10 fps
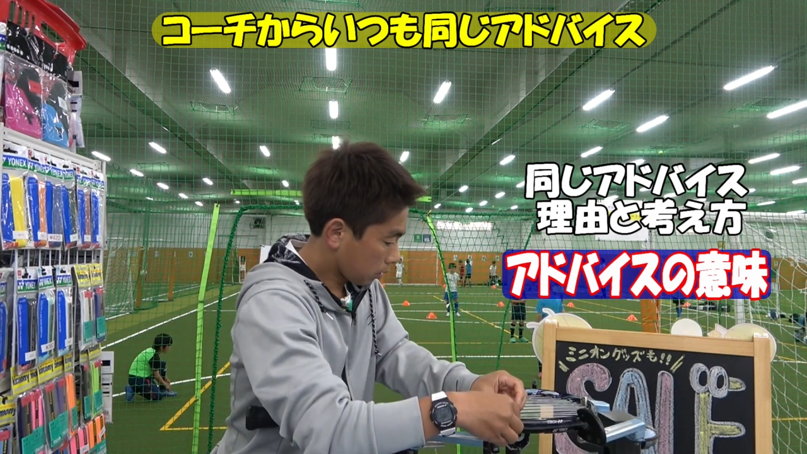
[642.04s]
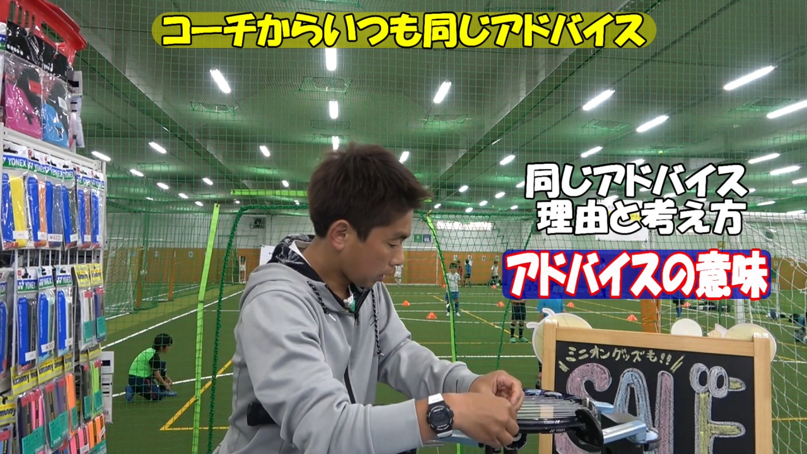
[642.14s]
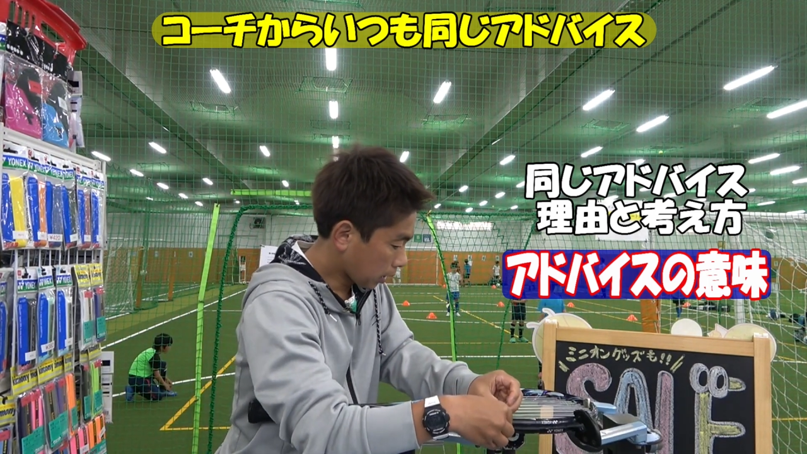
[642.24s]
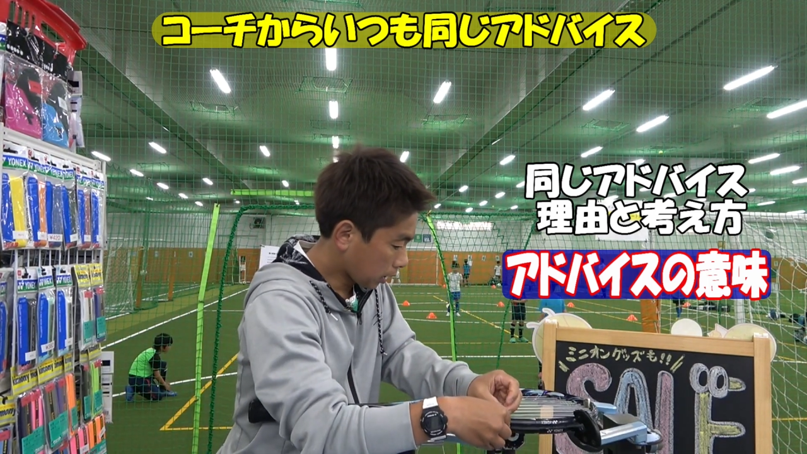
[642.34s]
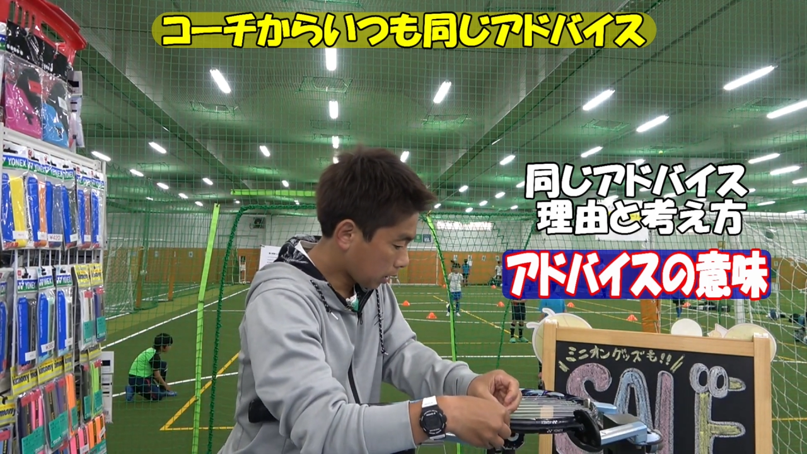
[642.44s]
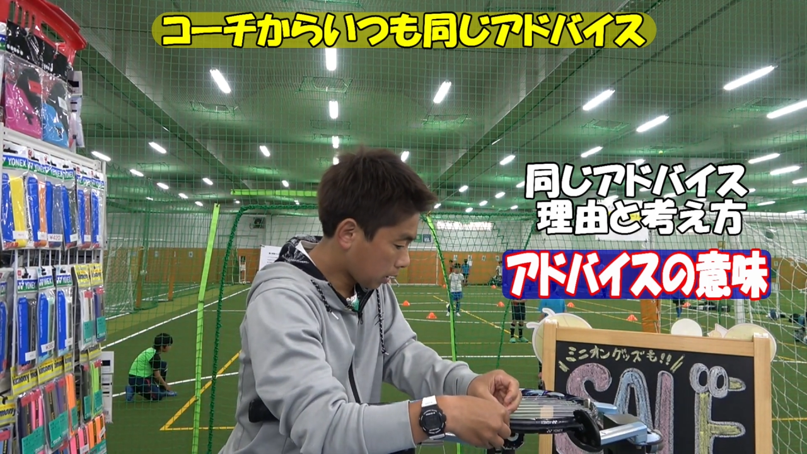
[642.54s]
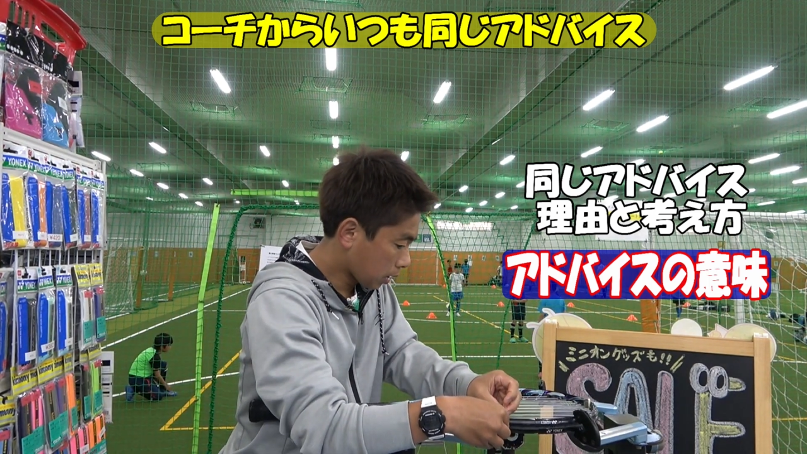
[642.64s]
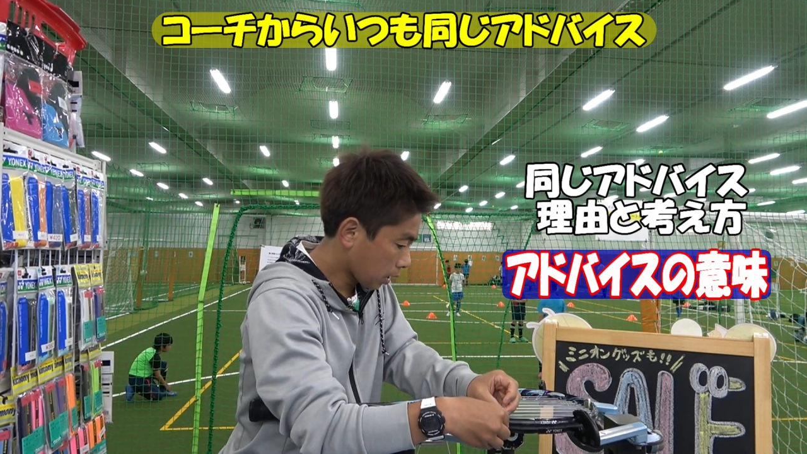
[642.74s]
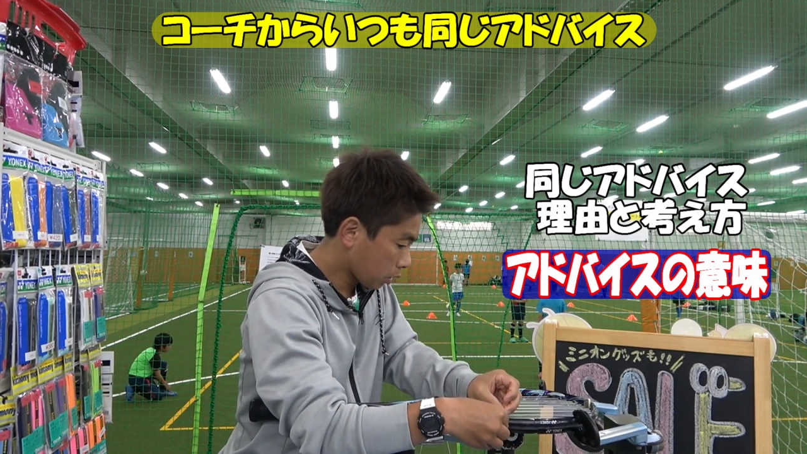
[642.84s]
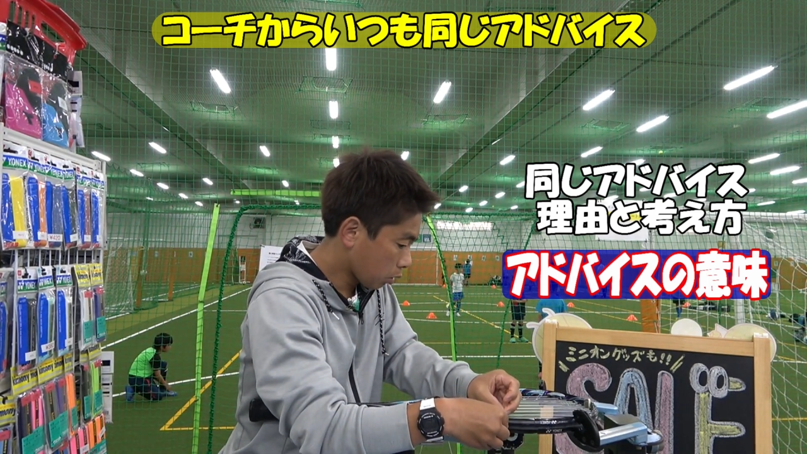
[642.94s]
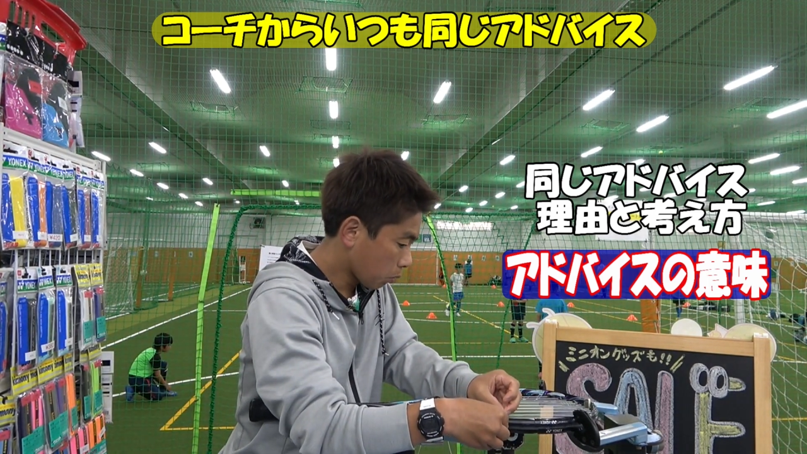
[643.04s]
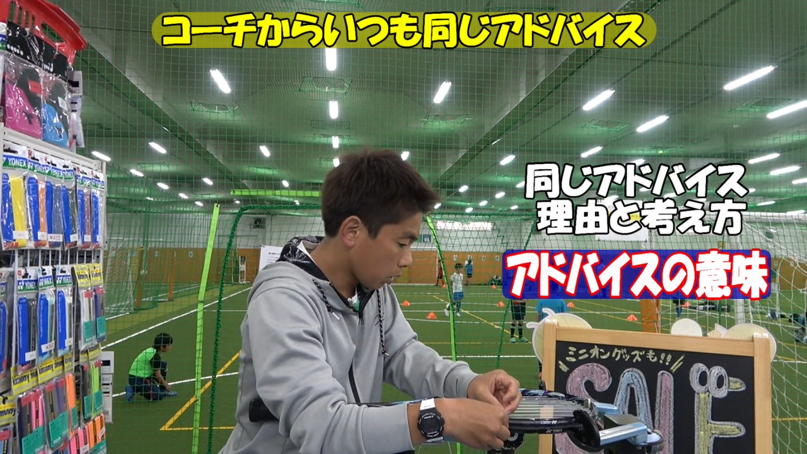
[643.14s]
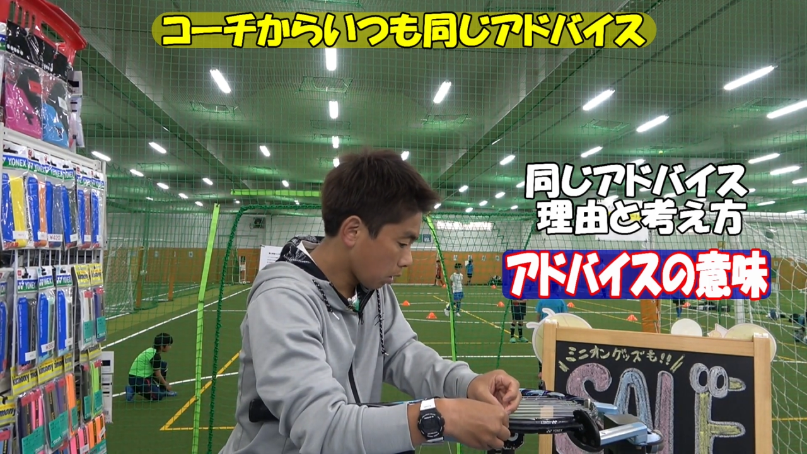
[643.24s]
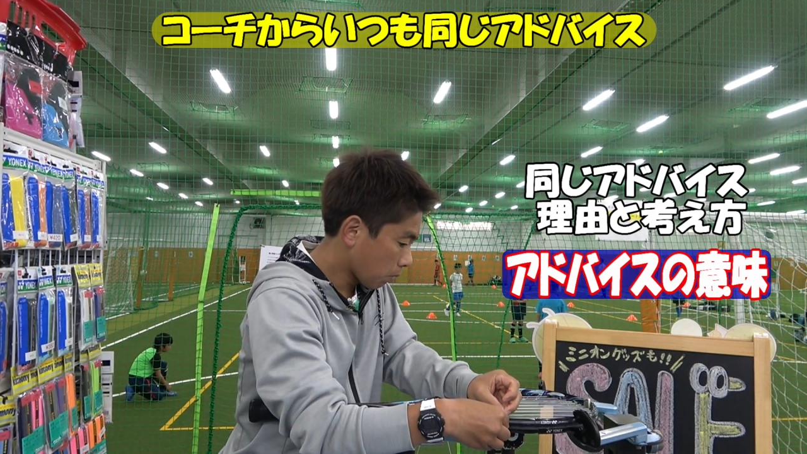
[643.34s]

ただ聞きたい人もいれ